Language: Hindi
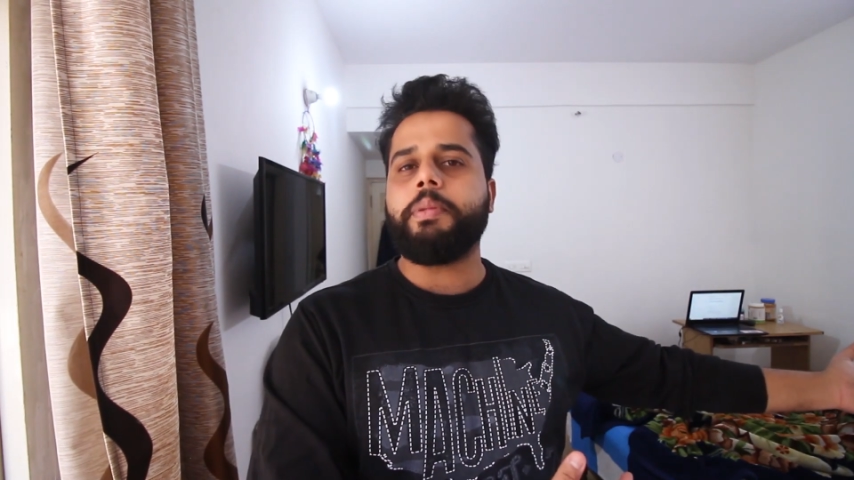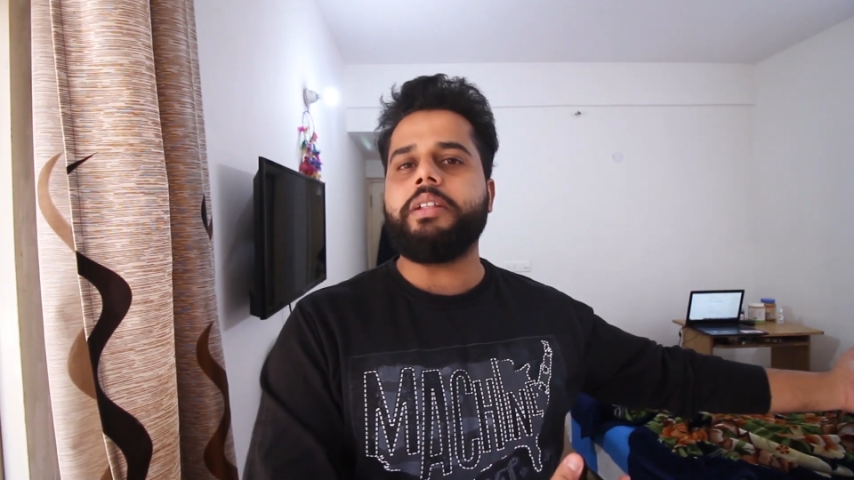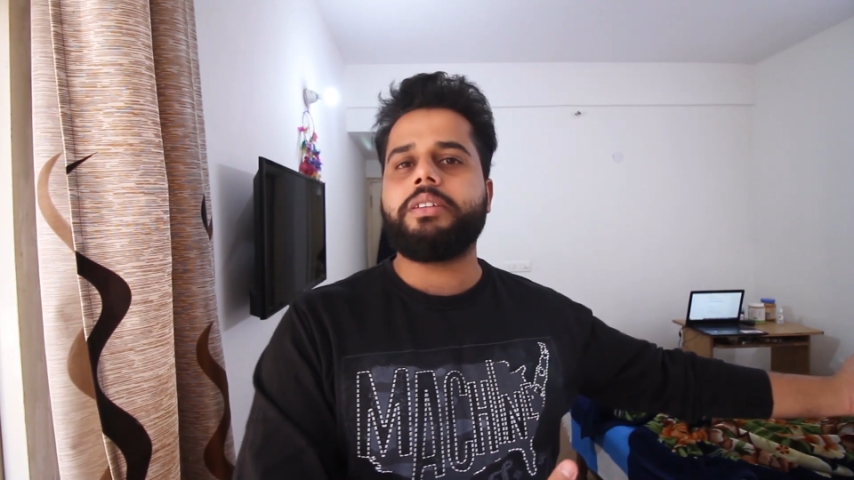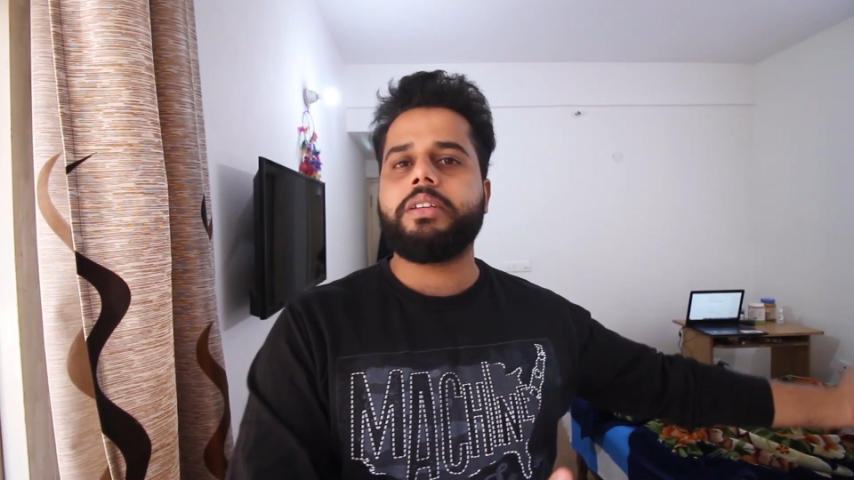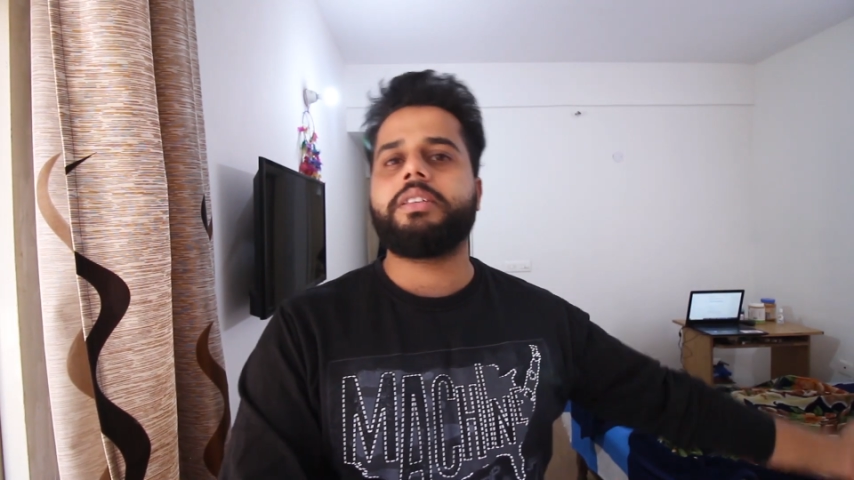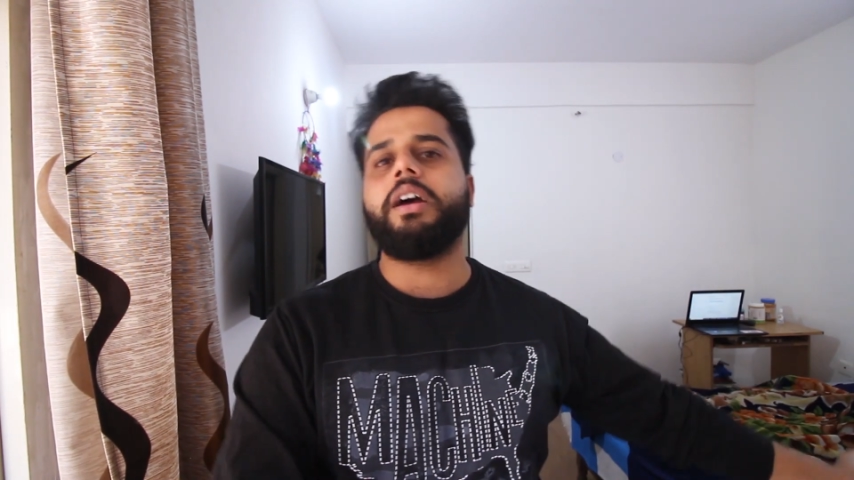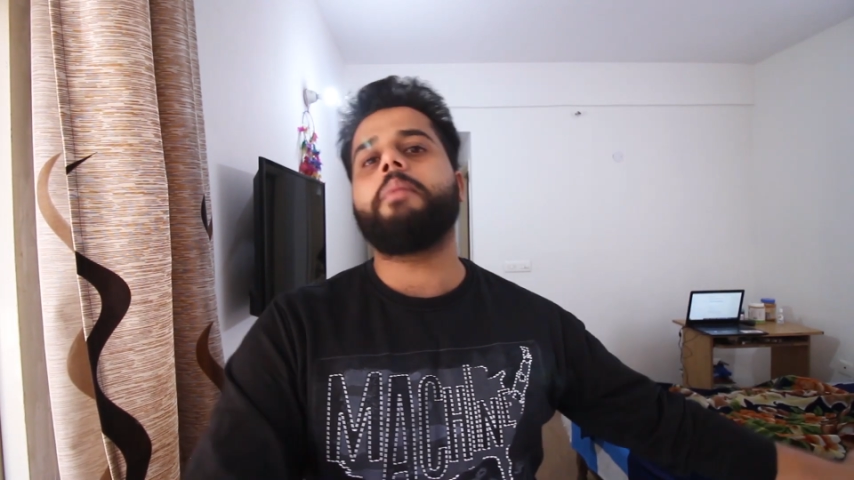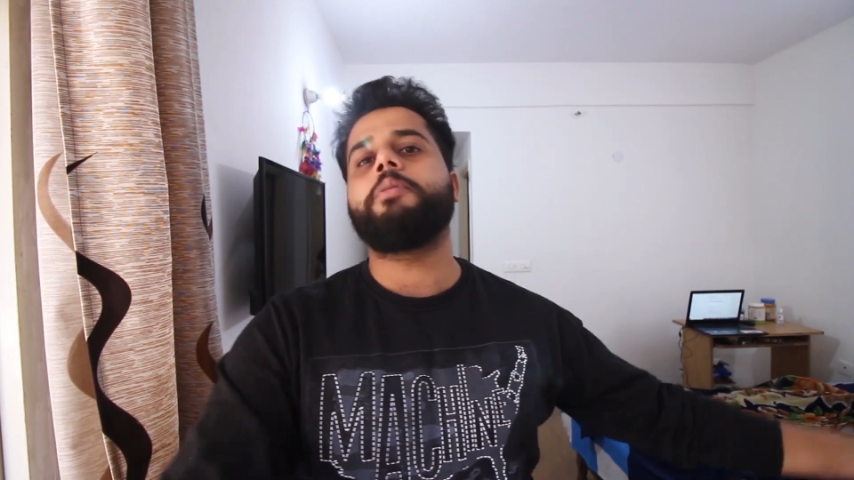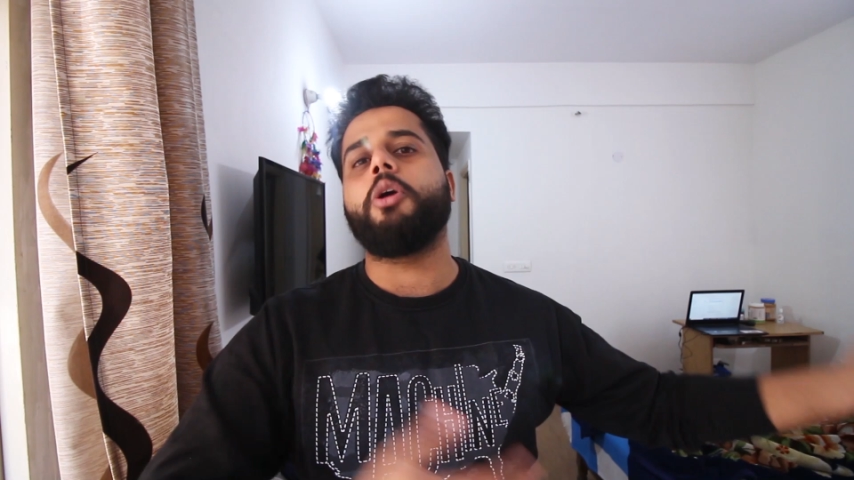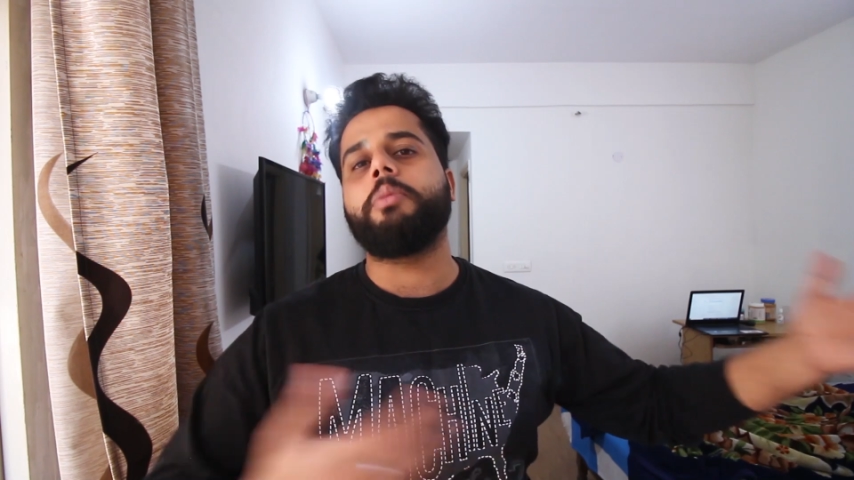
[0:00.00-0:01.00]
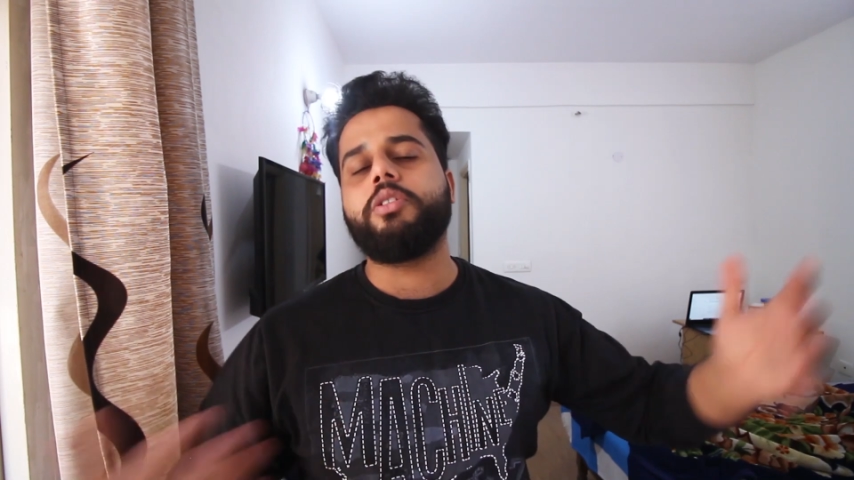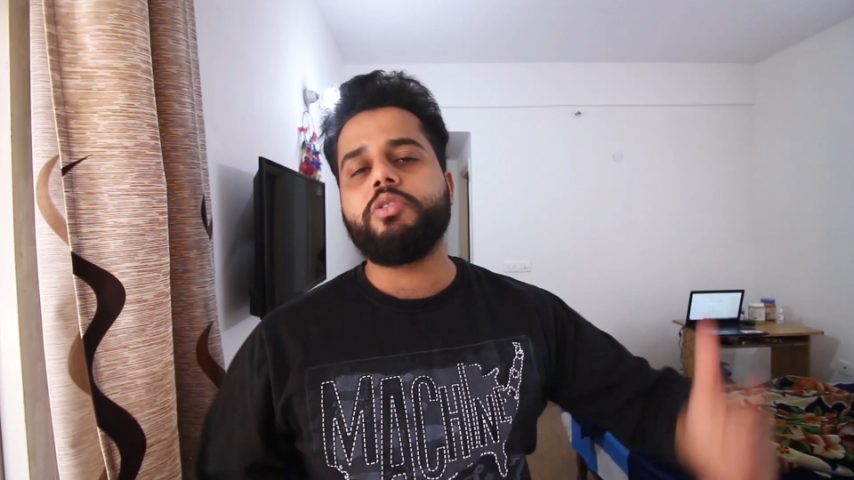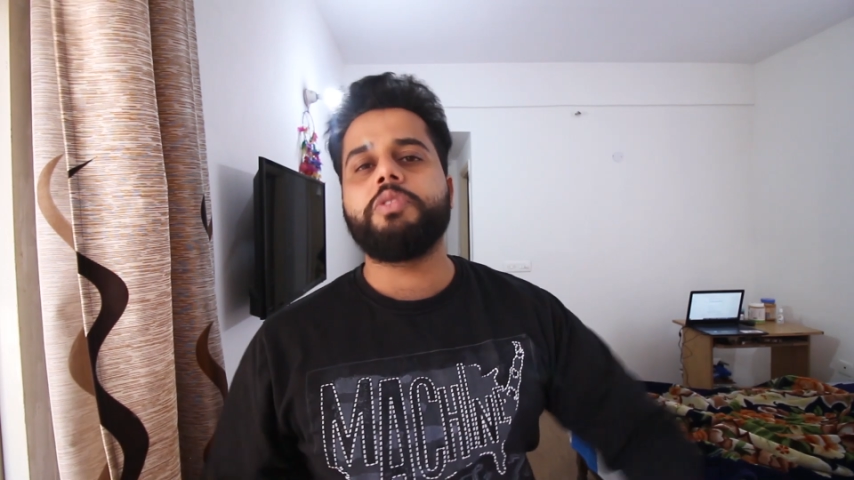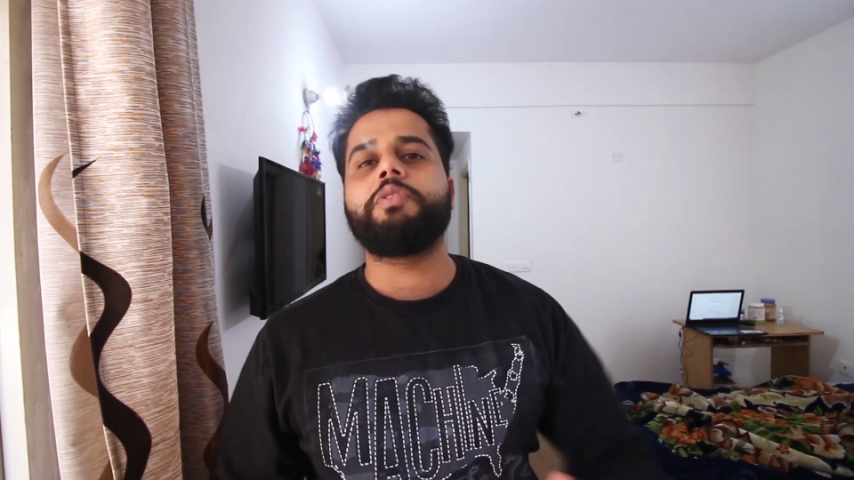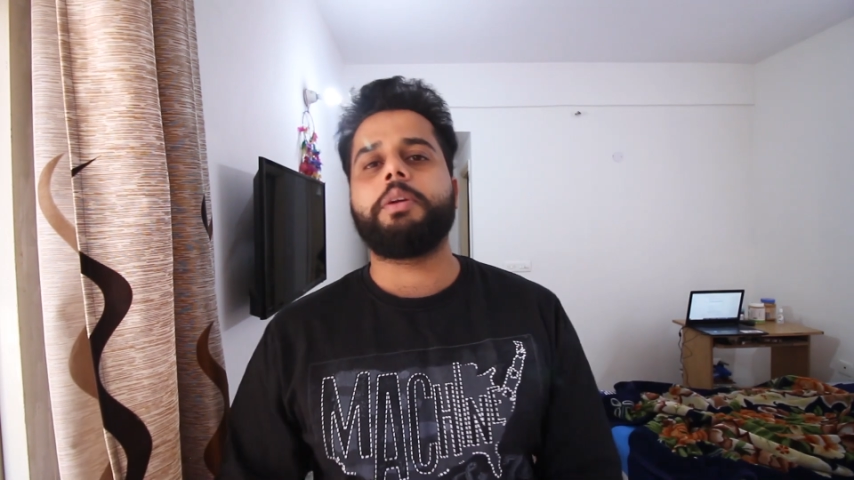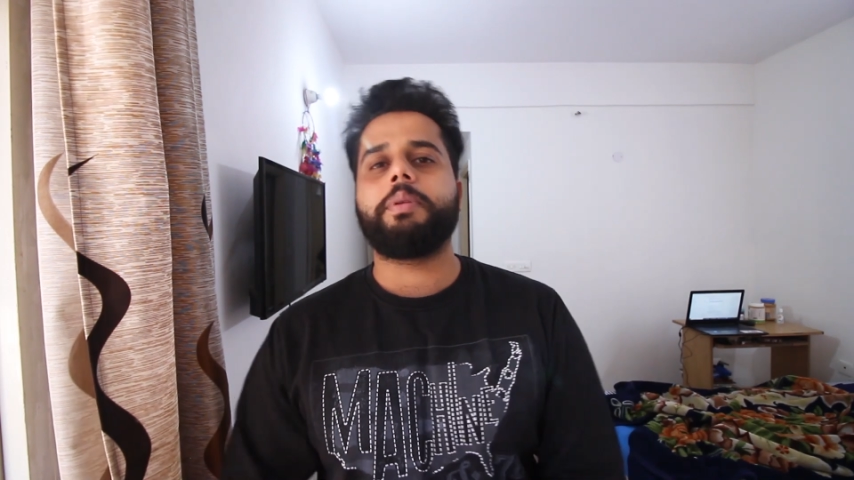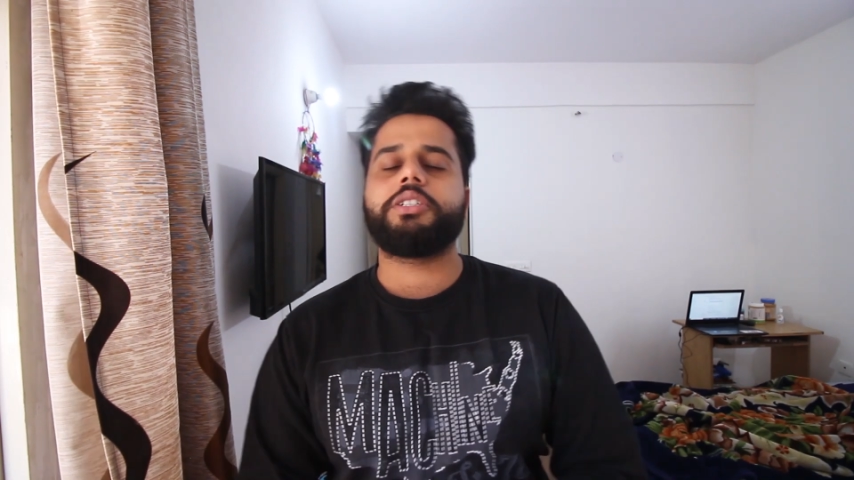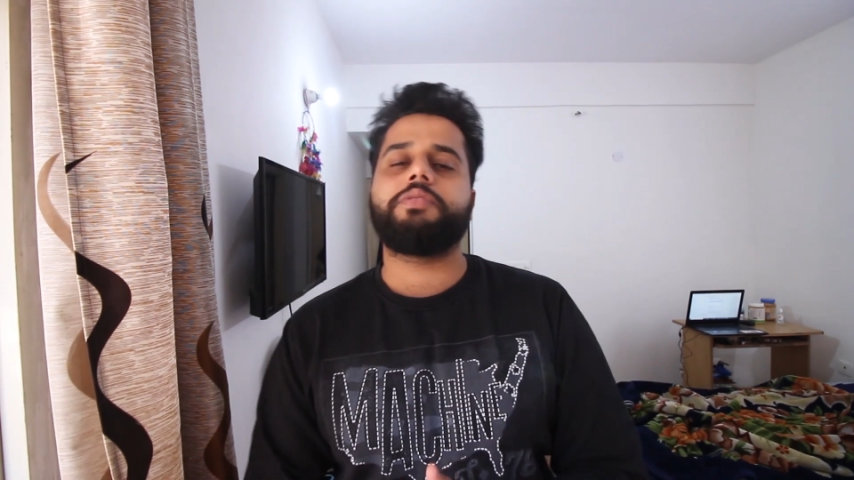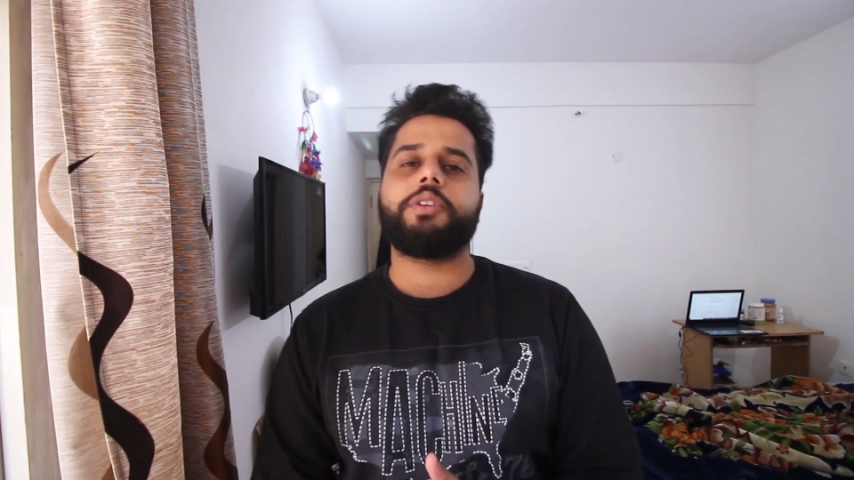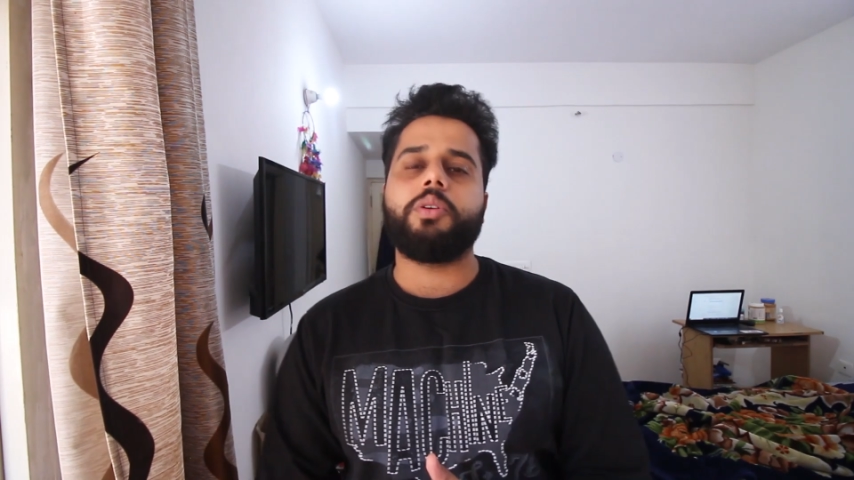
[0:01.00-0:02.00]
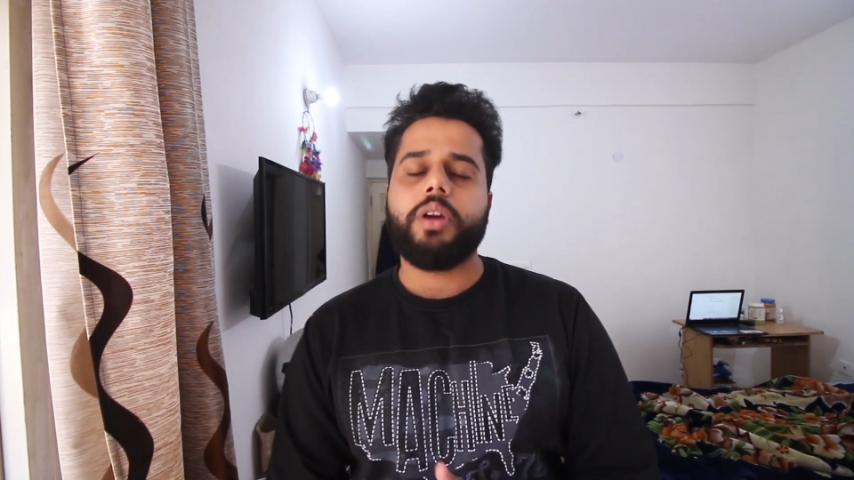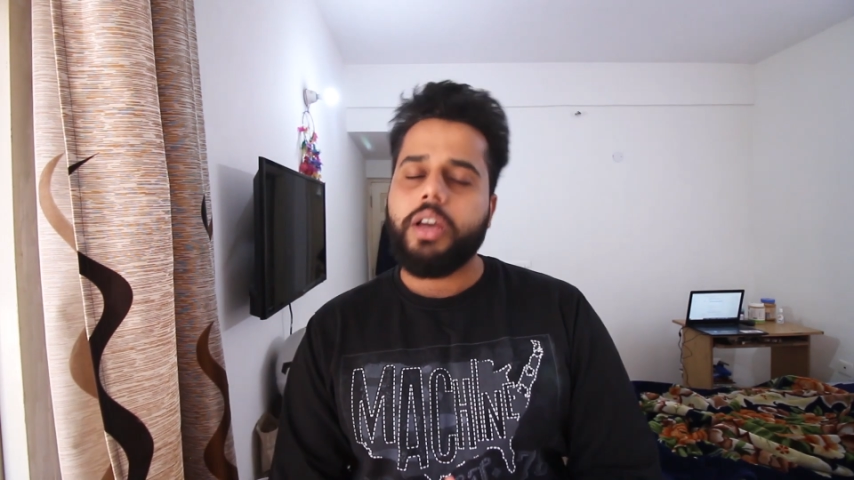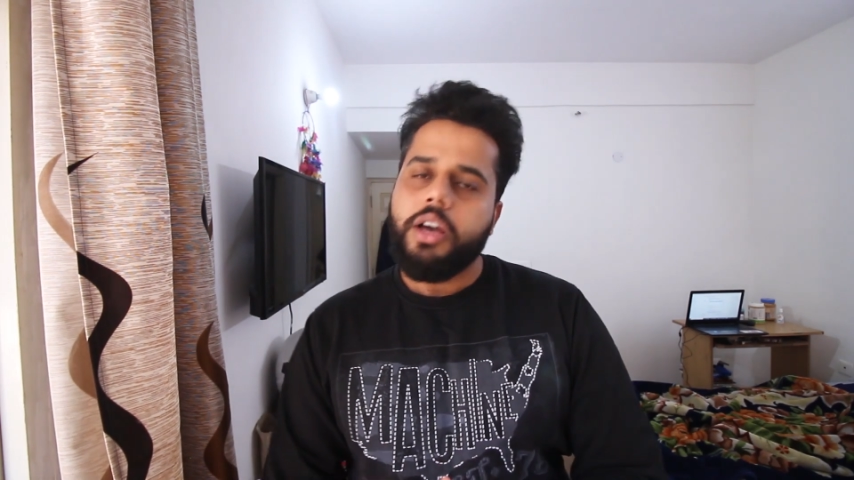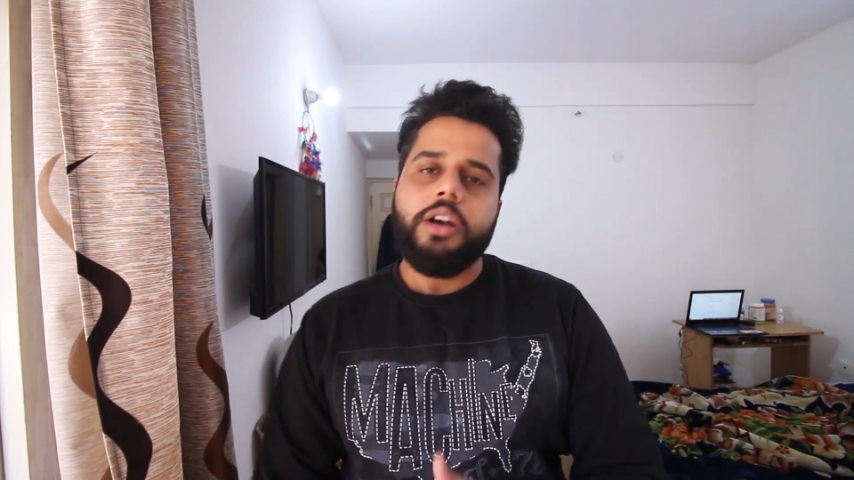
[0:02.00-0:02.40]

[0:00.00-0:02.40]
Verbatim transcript: पल्सर से आप डोमिनर 250 पे शिफ्ट करोगे